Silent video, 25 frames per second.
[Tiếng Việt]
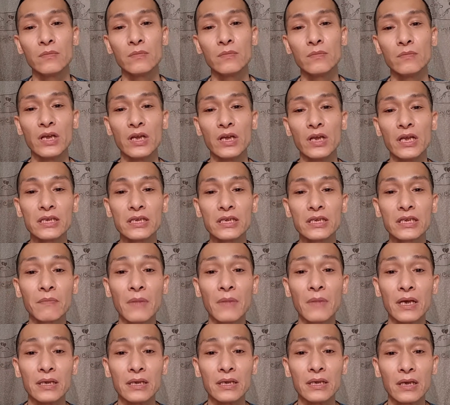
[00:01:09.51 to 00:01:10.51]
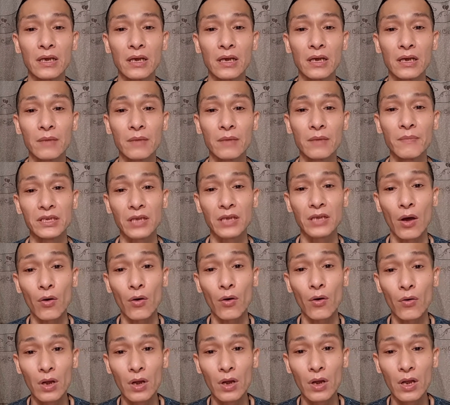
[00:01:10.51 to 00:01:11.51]

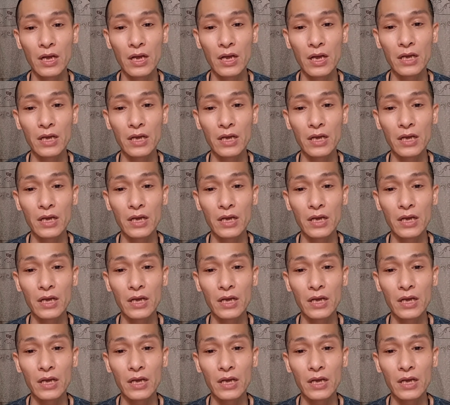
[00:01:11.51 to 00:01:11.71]
1976.